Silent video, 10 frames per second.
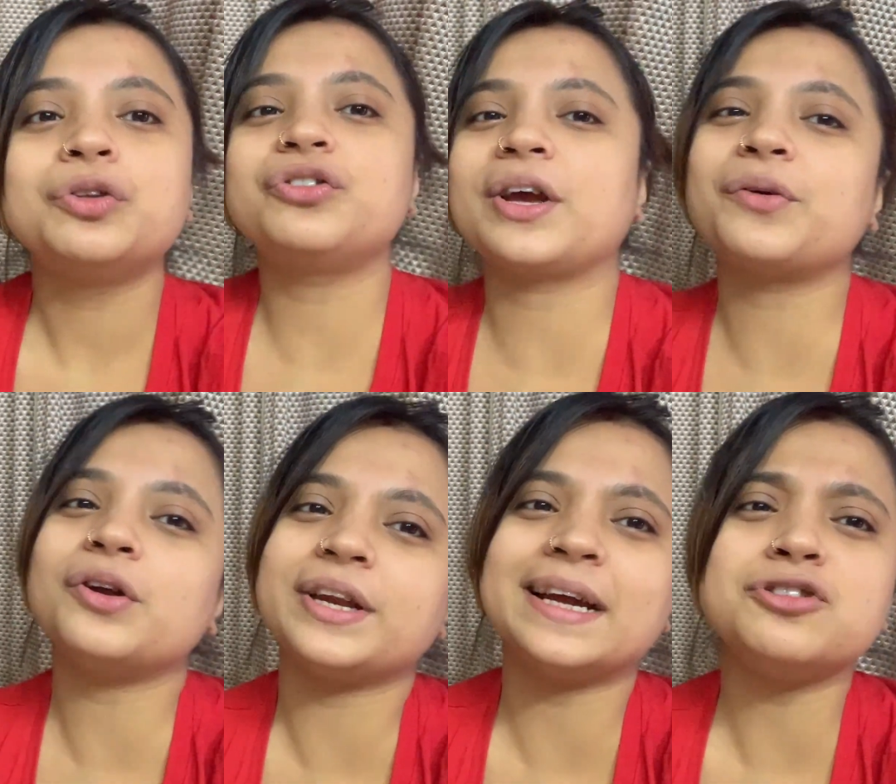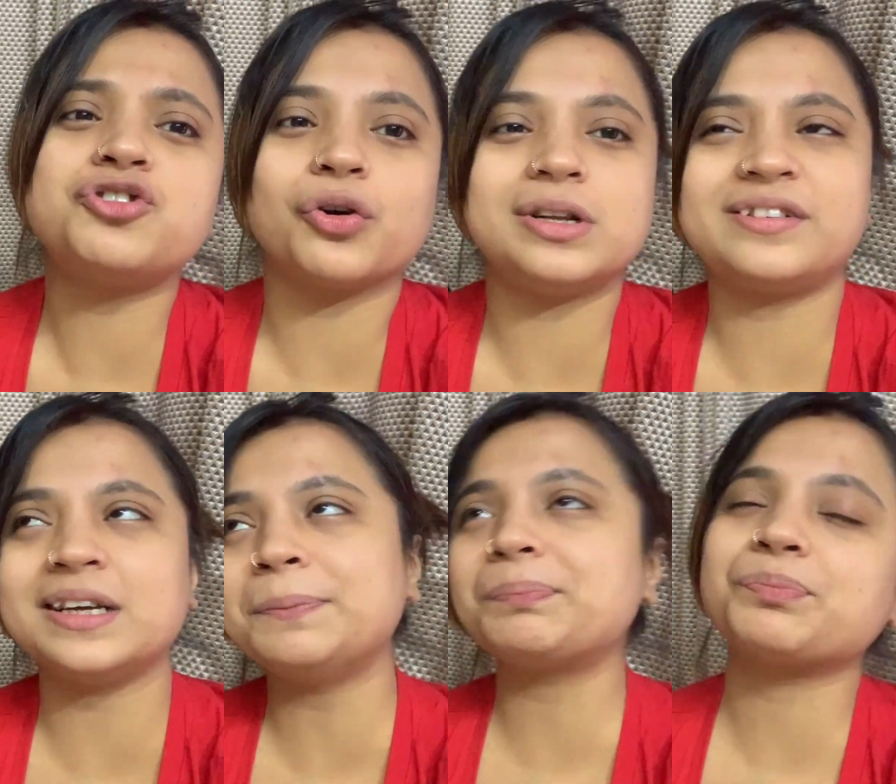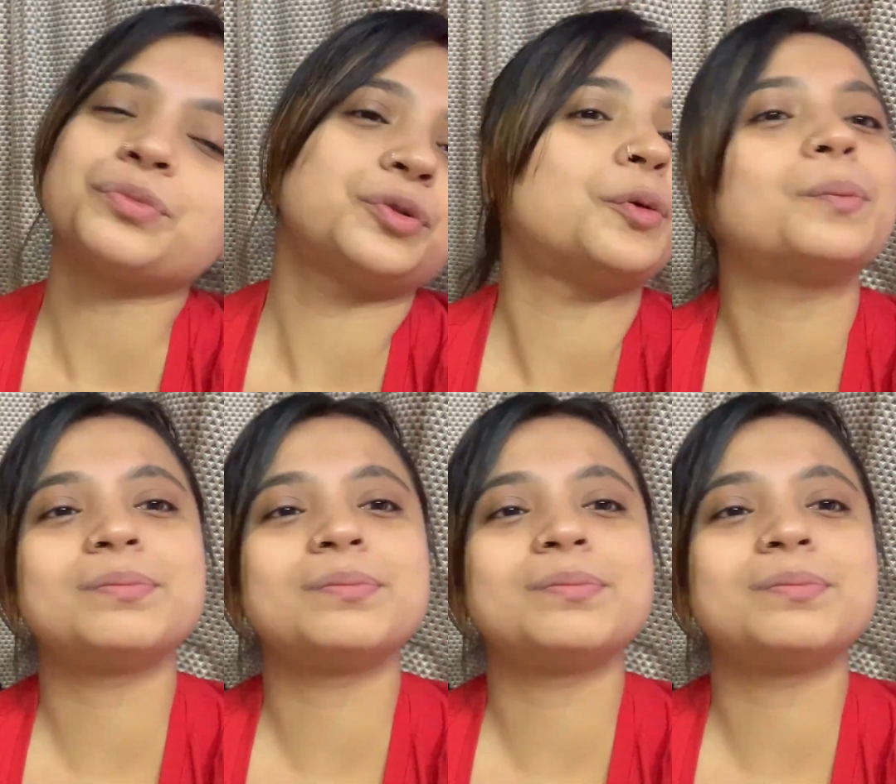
তো সেগুলো নিয়েই চলছে তো